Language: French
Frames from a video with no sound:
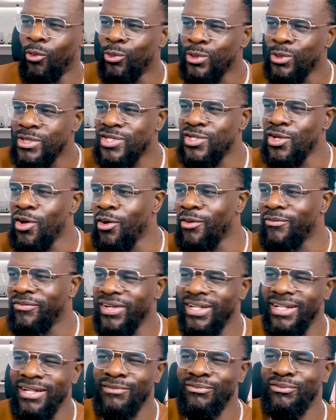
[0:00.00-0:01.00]
On sent en
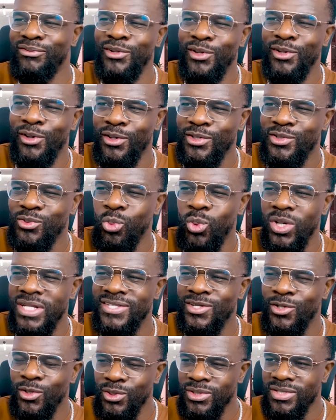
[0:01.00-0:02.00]
fait l'influence
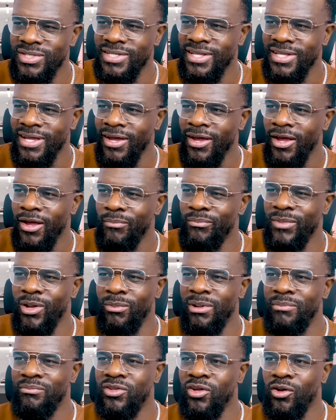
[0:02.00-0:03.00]
West Coast, mais en
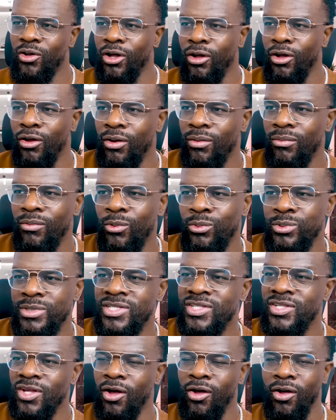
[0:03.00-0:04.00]
même temps, on
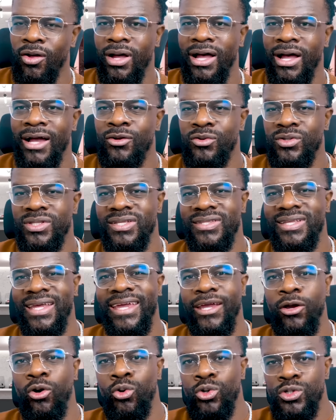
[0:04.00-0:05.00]
sent un côté
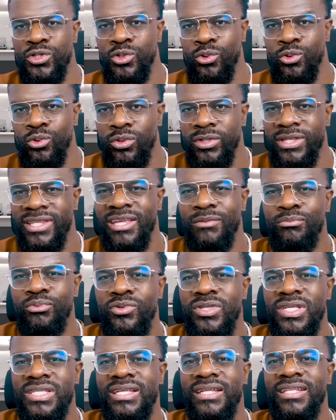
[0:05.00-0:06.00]
très old school début
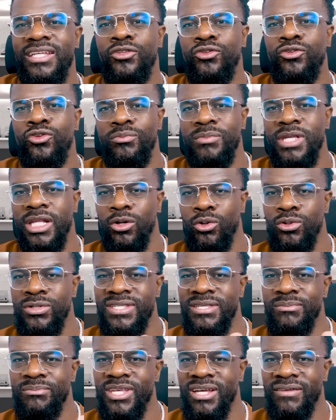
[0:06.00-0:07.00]
des années 2000,
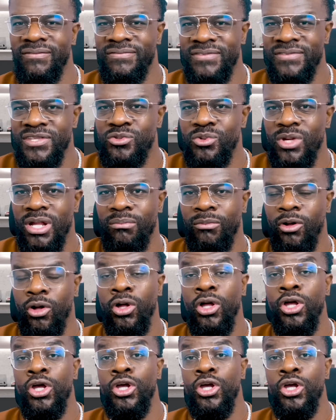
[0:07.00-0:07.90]
aussi bien visuellement